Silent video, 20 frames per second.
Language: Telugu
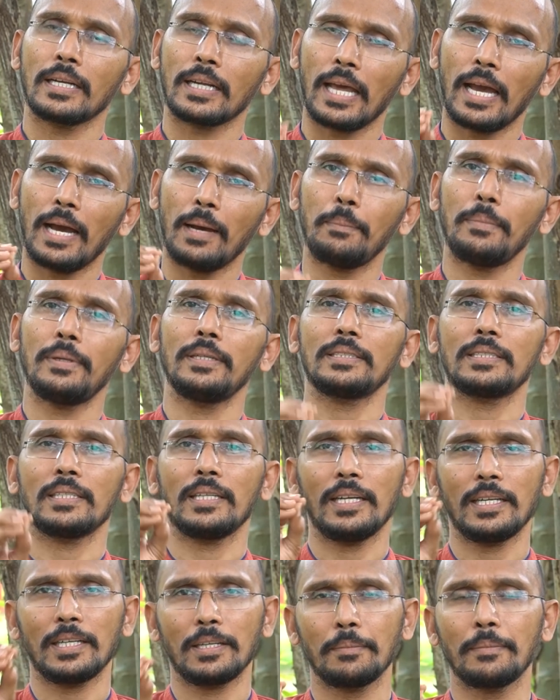ట్యాబ్లెట్స్
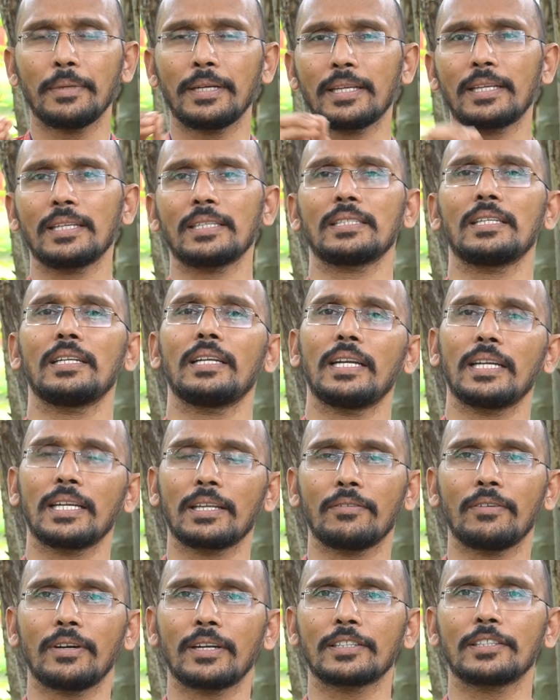లాంటి మెడికేషన్
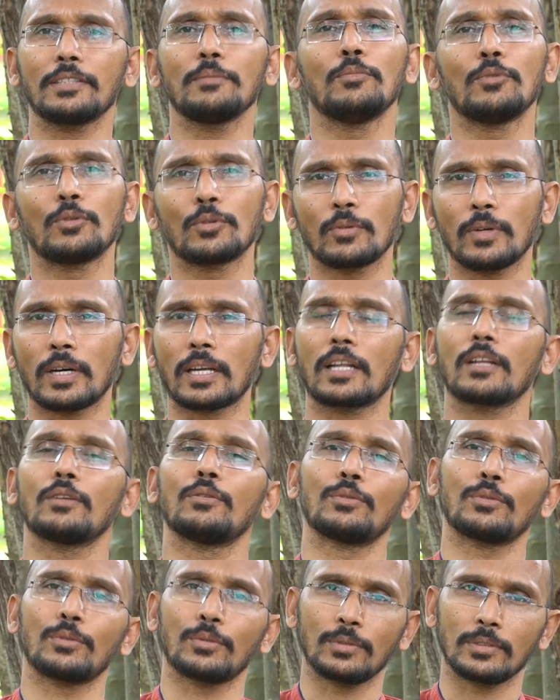లాంటివి వాడితే మూడు వారాలు
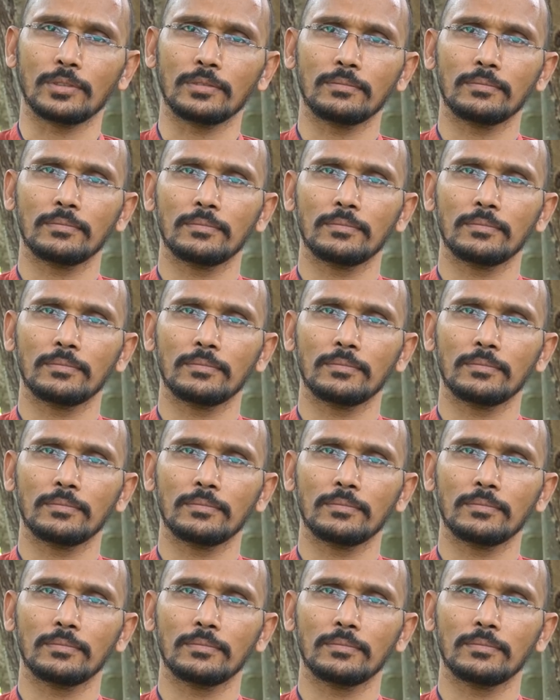ఉంటుంది